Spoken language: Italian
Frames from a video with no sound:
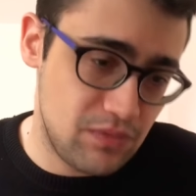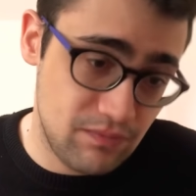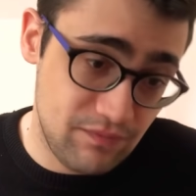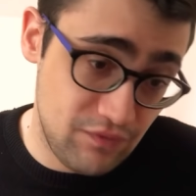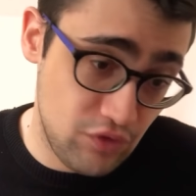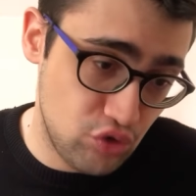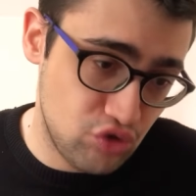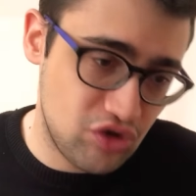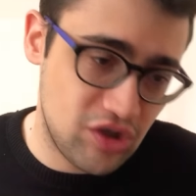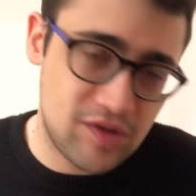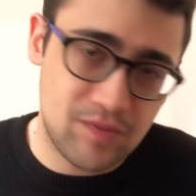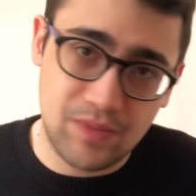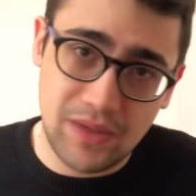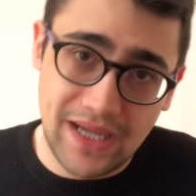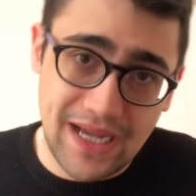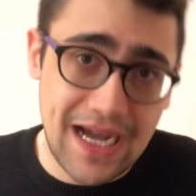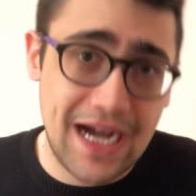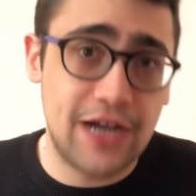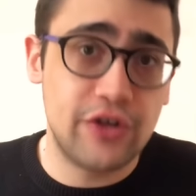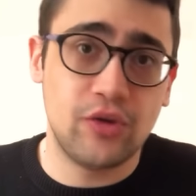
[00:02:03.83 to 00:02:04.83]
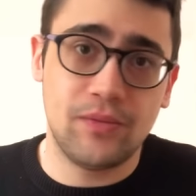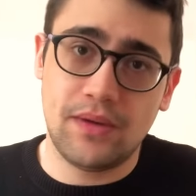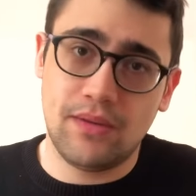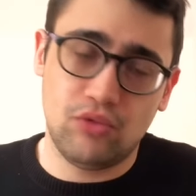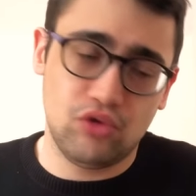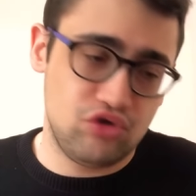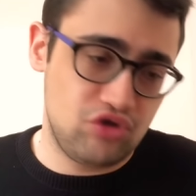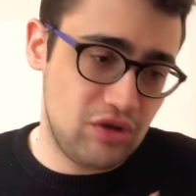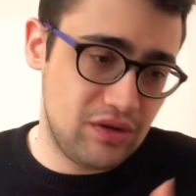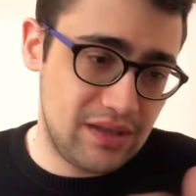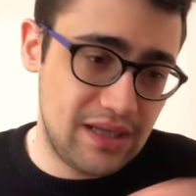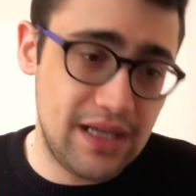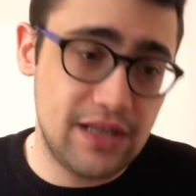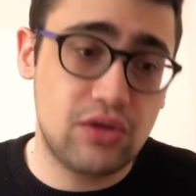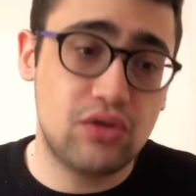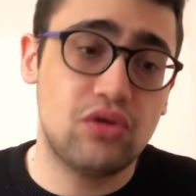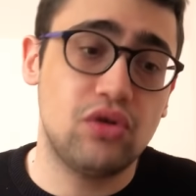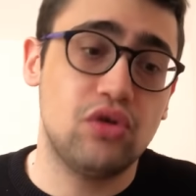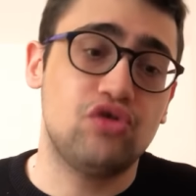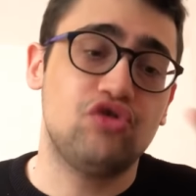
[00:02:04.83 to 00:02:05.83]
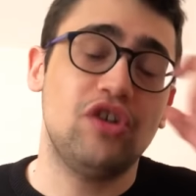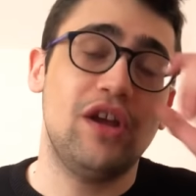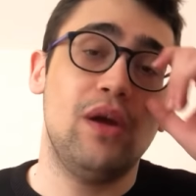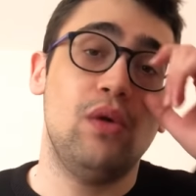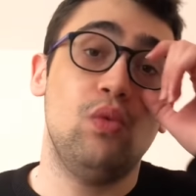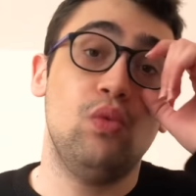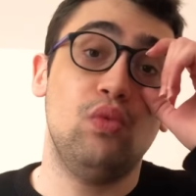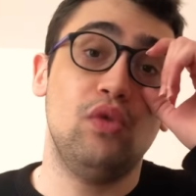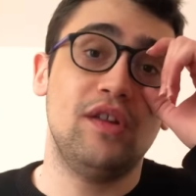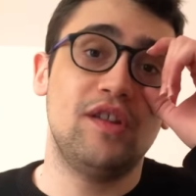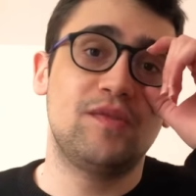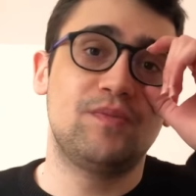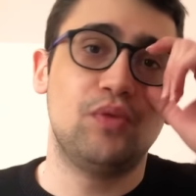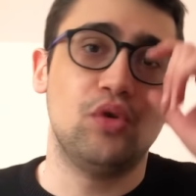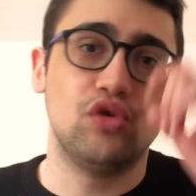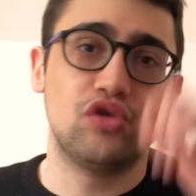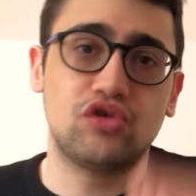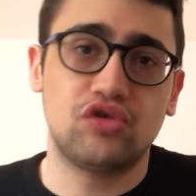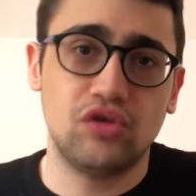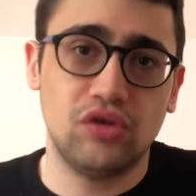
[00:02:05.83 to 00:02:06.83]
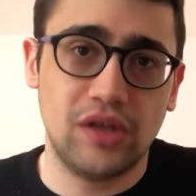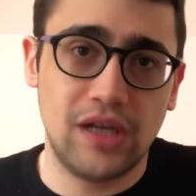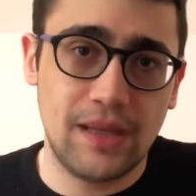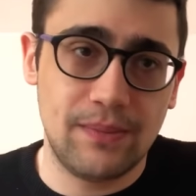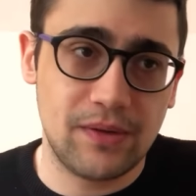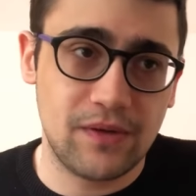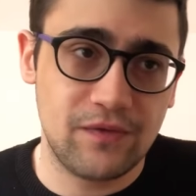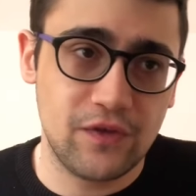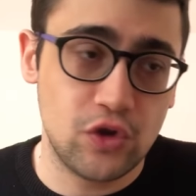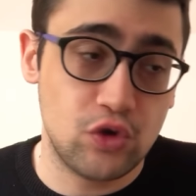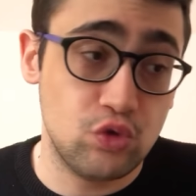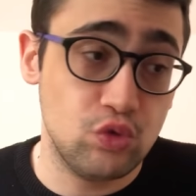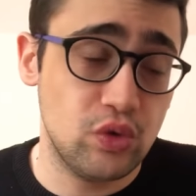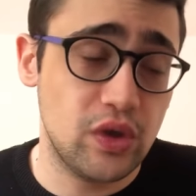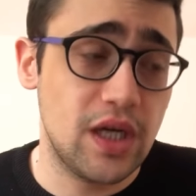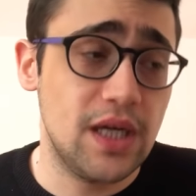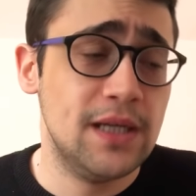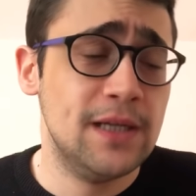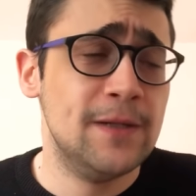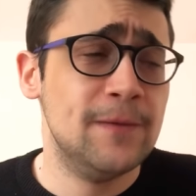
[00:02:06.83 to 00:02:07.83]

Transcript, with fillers: vi ho già spiegato, abbiamo già detto, c'è un esposto della prefettura